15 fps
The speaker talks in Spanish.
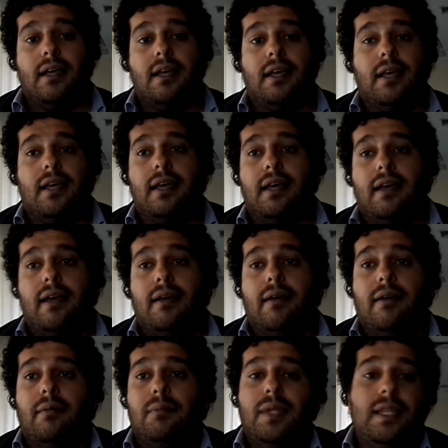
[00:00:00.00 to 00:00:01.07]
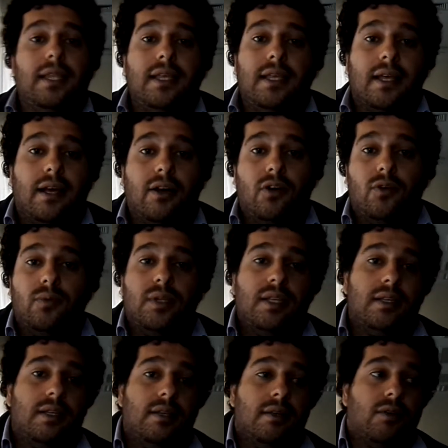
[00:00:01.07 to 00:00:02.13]
eh, mi tía o
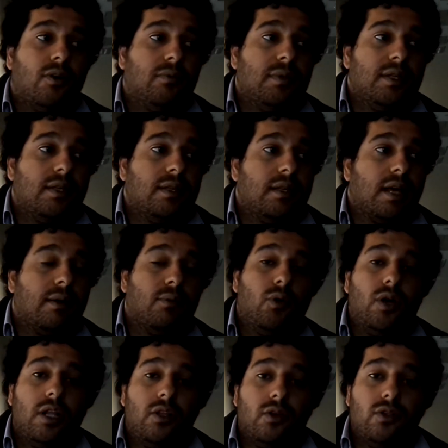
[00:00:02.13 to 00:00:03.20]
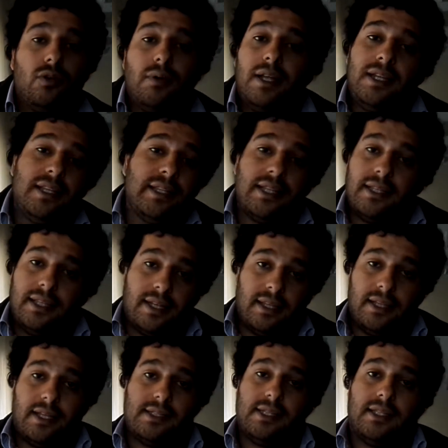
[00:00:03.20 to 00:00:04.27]
mi, o mi abuelo no van a entender
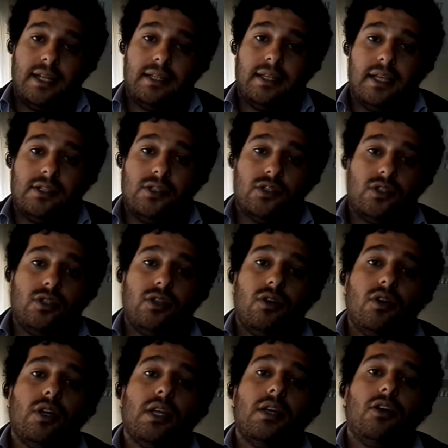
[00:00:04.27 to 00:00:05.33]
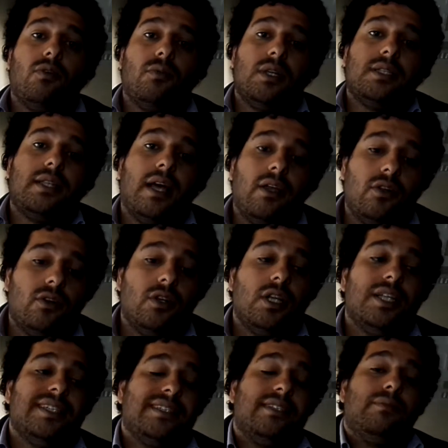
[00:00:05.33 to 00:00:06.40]
de qué se trata eso. Yo tengo que, como Estado,
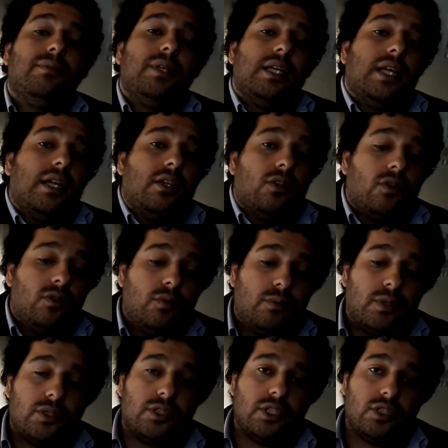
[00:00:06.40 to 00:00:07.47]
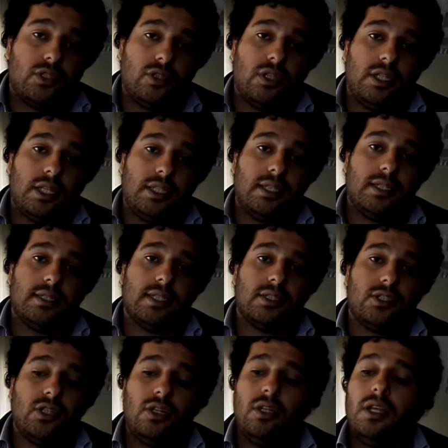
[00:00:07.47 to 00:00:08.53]
si invierto en un proceso de
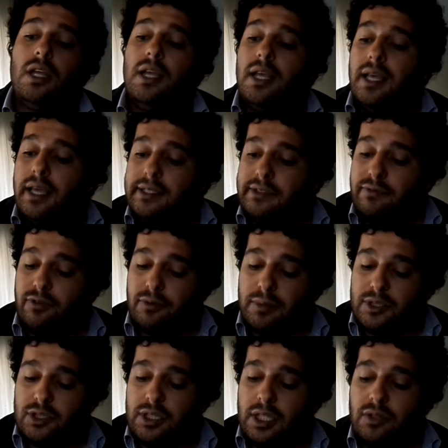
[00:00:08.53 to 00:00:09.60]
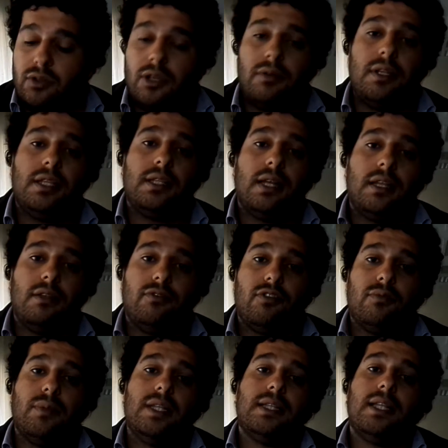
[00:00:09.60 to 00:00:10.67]
digitalización, esa información la tengo que brindar de
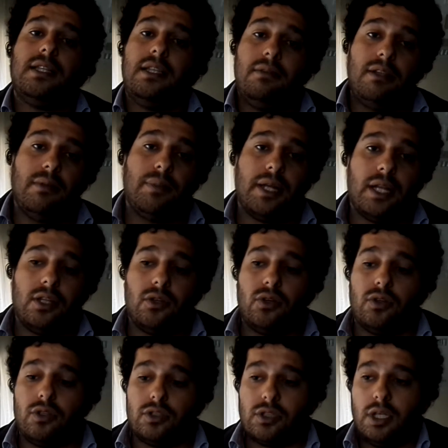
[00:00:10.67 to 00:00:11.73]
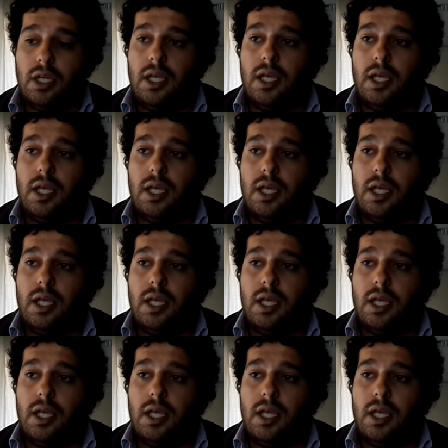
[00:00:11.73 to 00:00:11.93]
forma entendible para todos.